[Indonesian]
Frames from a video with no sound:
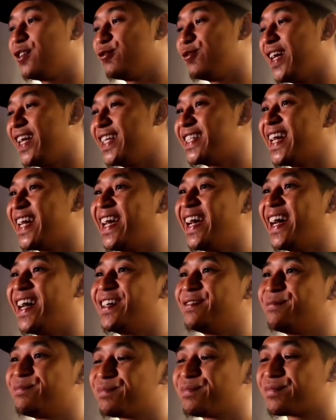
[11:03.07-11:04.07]
Itu dari saya.
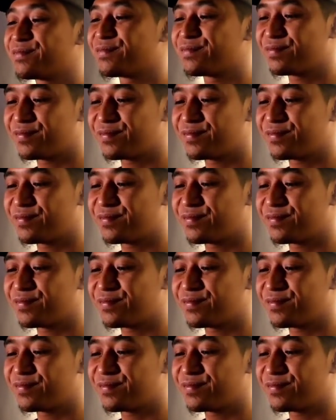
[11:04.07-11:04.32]
Yeah.